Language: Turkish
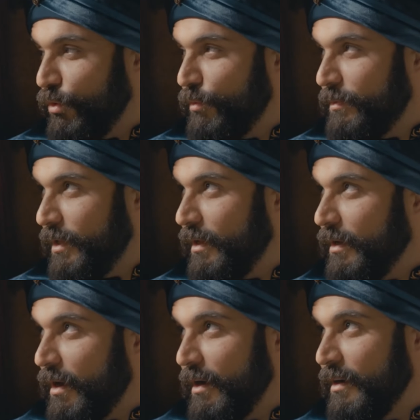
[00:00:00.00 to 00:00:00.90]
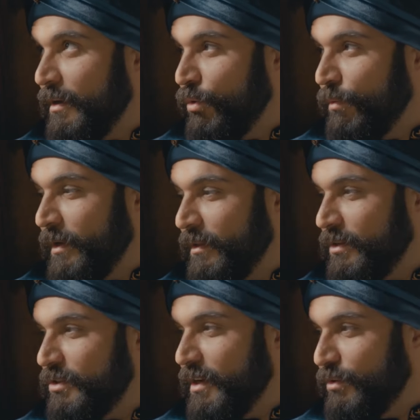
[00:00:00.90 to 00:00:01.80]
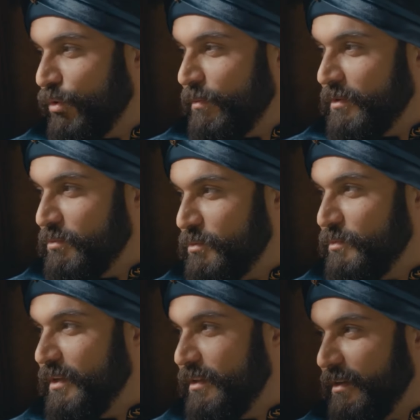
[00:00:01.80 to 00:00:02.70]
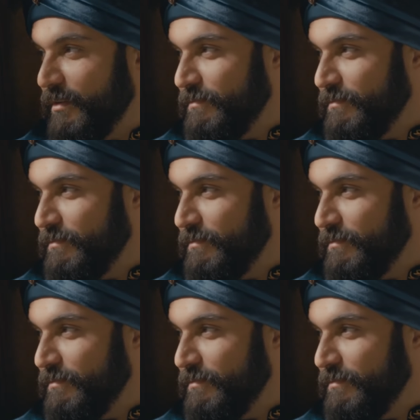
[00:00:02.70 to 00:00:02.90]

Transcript: görüp de hayran olmayana şahit olmadım şimdiye değil.